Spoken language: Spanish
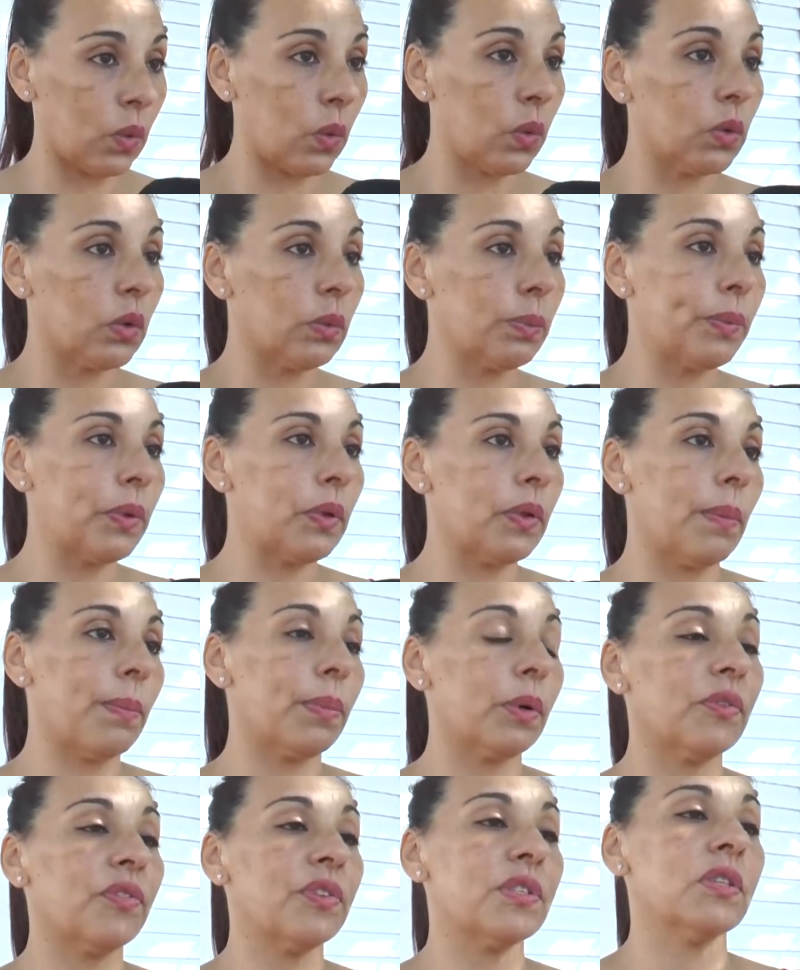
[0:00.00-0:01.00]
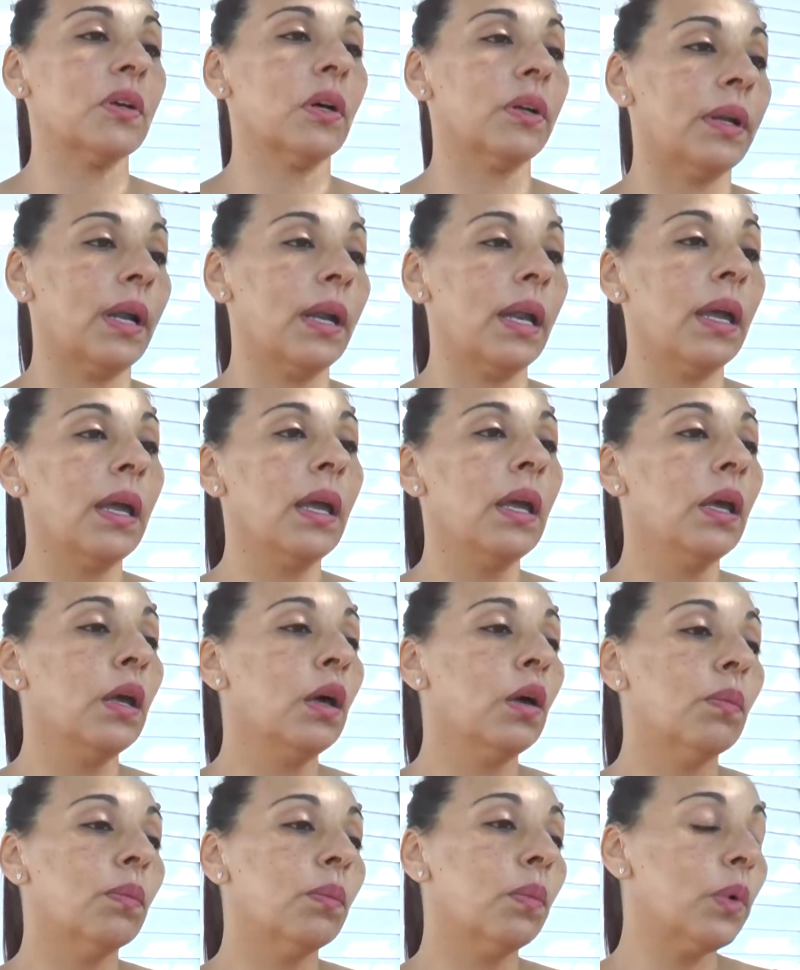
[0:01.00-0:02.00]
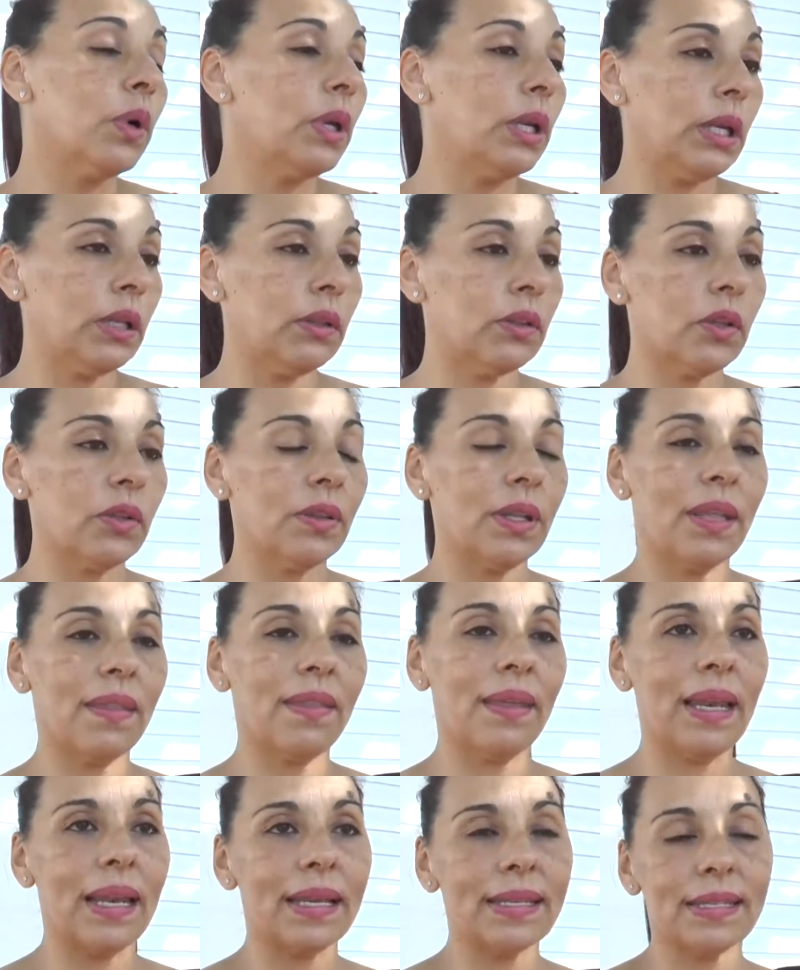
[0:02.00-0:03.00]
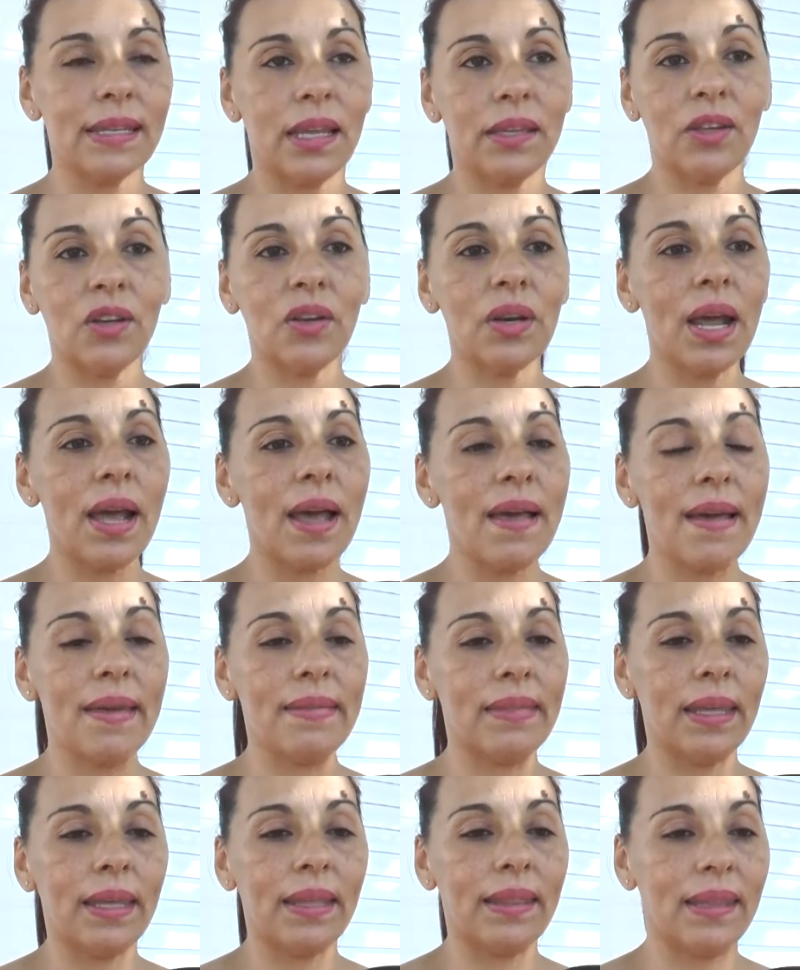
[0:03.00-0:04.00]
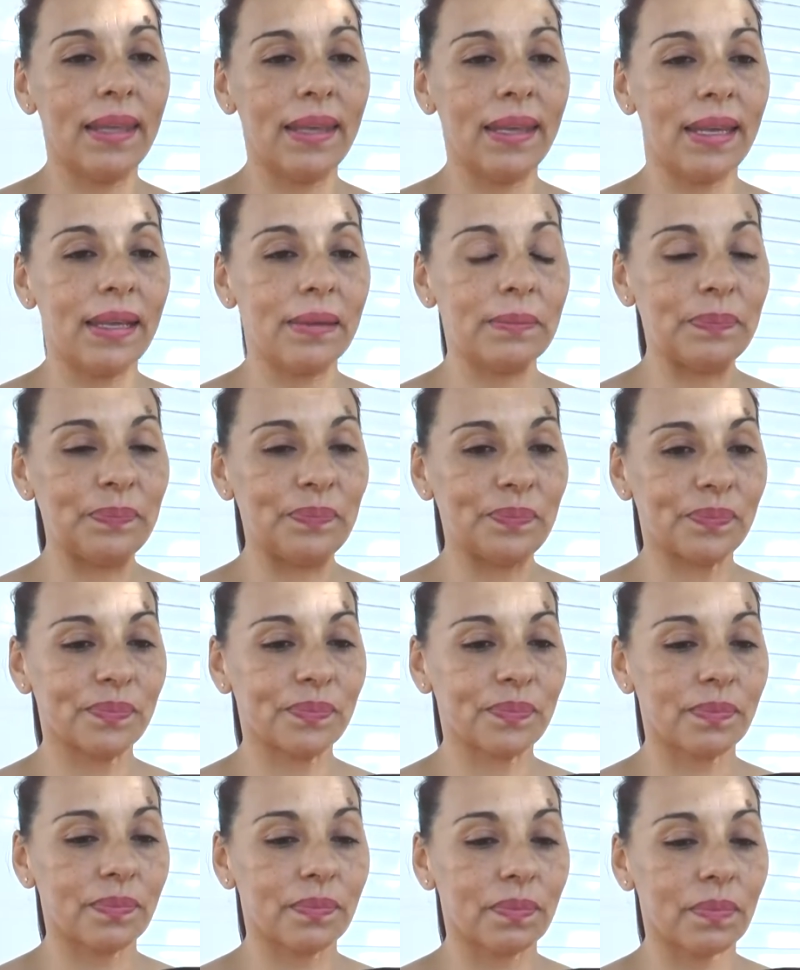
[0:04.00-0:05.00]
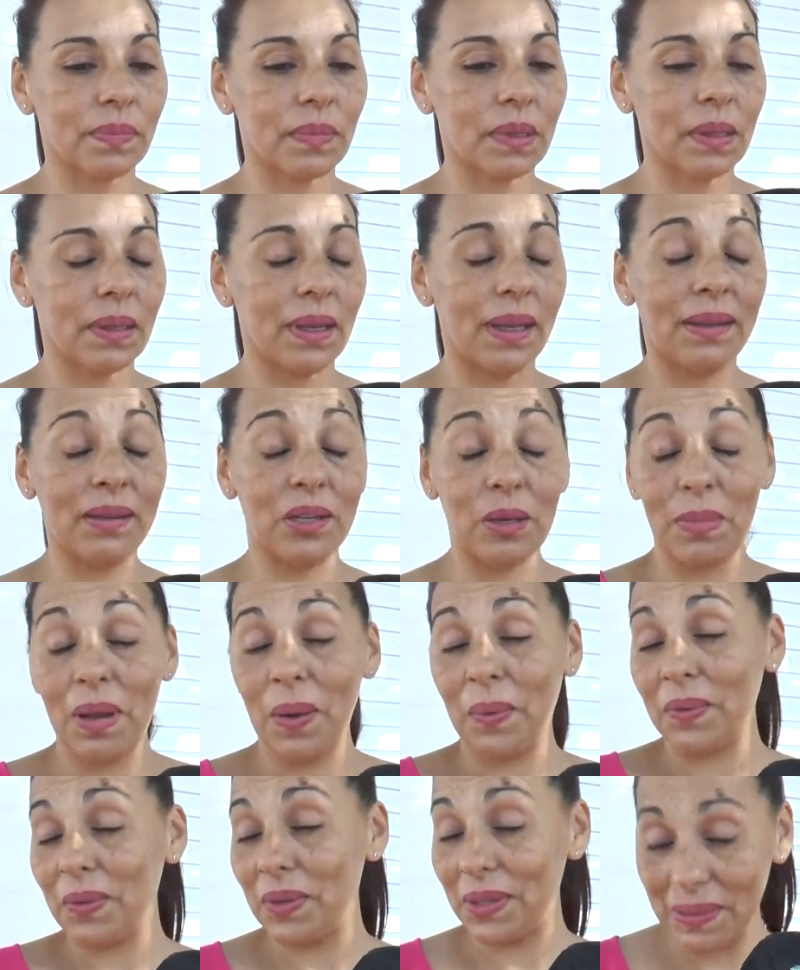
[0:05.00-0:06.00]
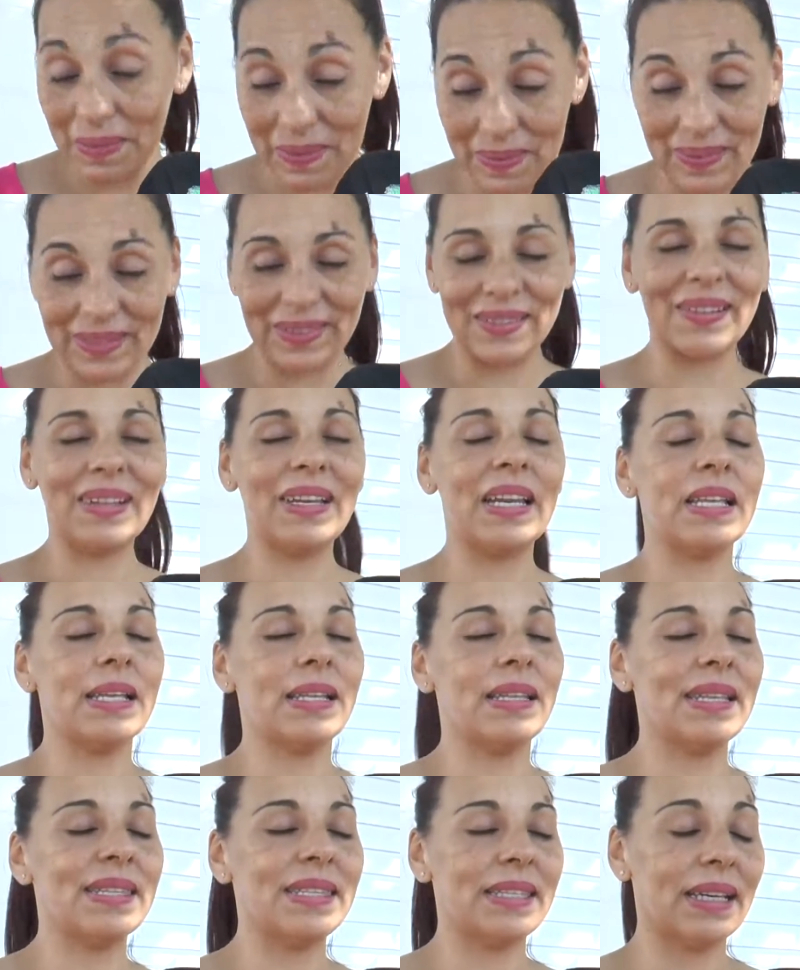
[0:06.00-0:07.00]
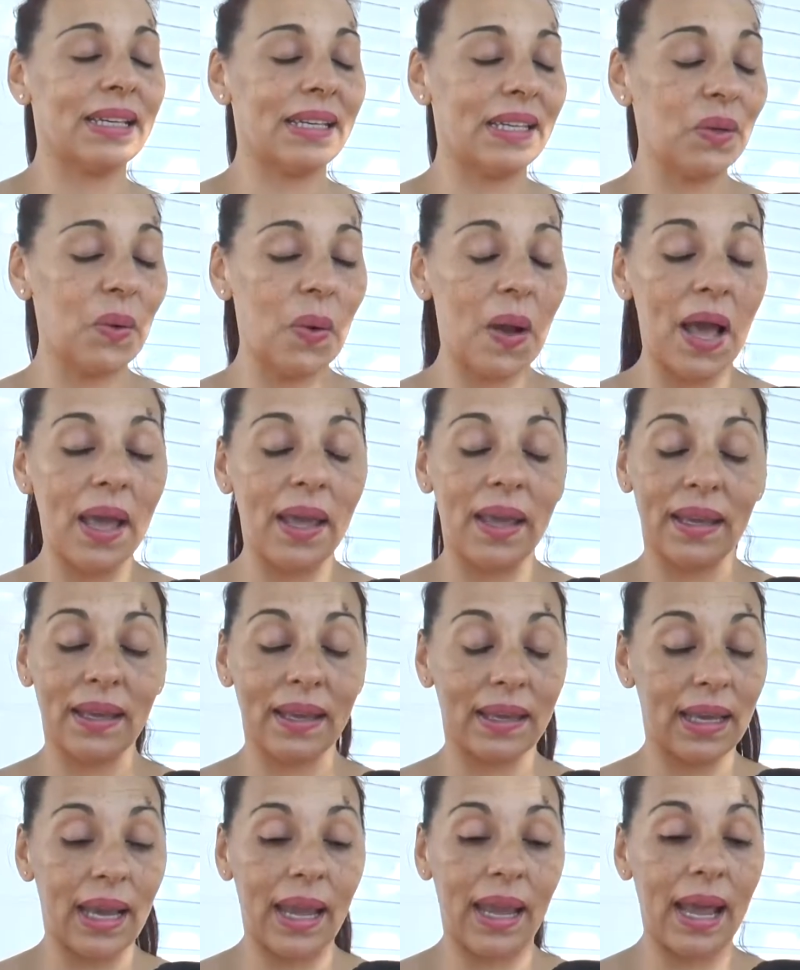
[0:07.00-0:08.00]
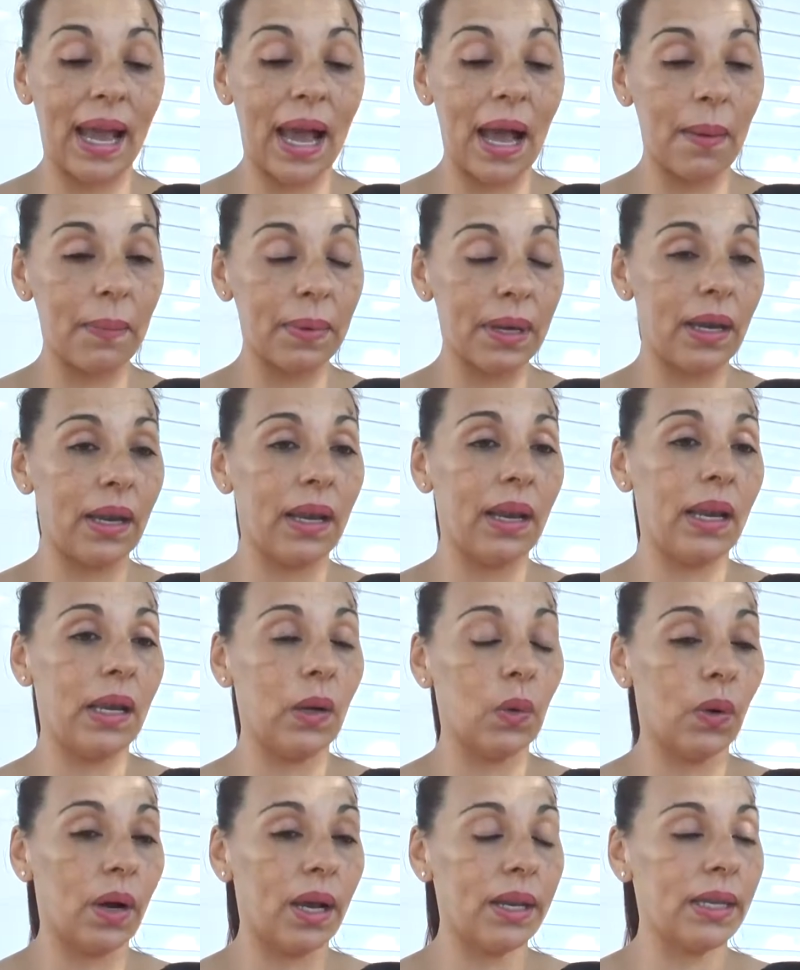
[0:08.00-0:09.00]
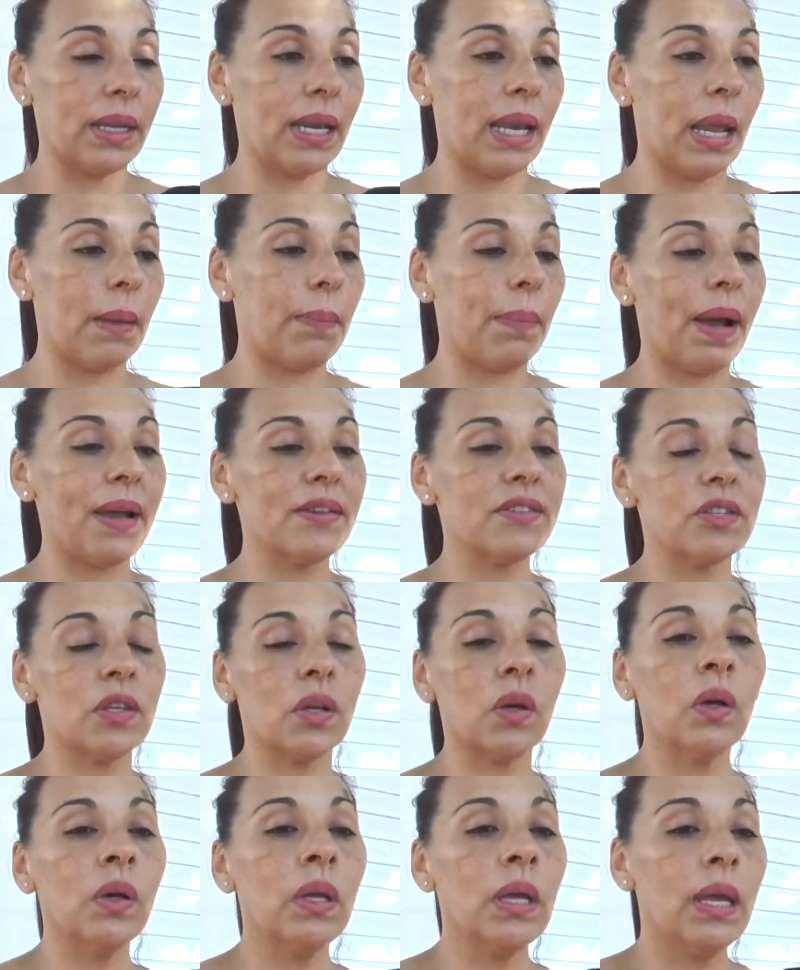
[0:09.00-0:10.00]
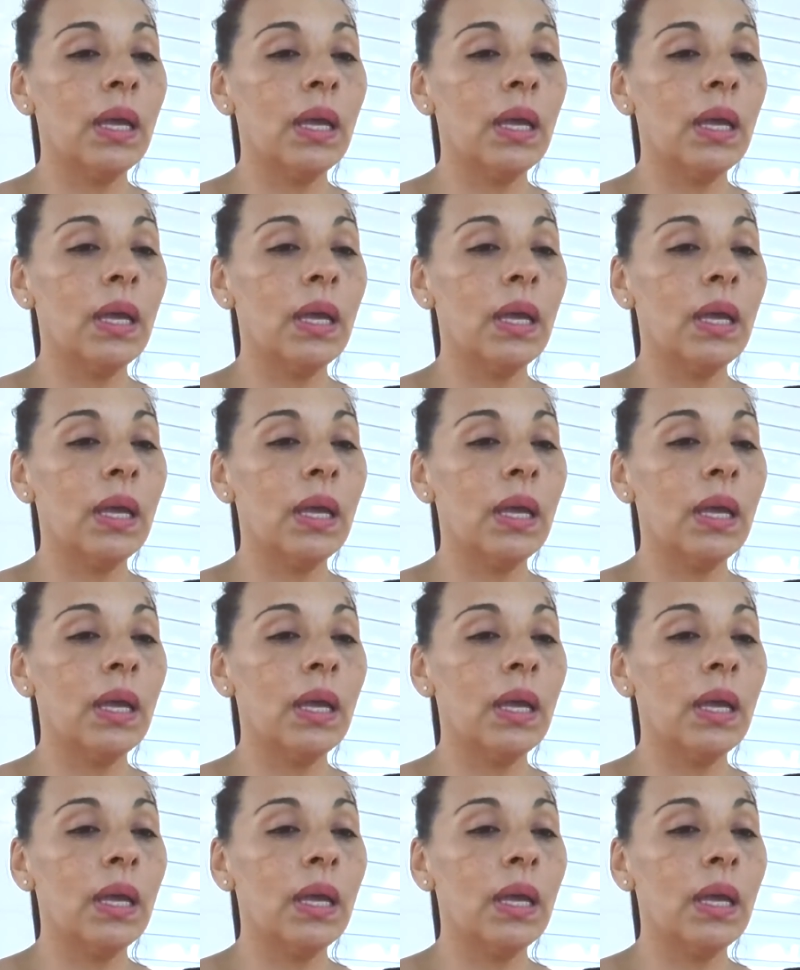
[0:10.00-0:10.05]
Un grupo de profesionales muy lindo, desde la señora, desde, mm, no me acuerdo en este momento, la, chica que nos, eh, que, abre el lugar y el espacio,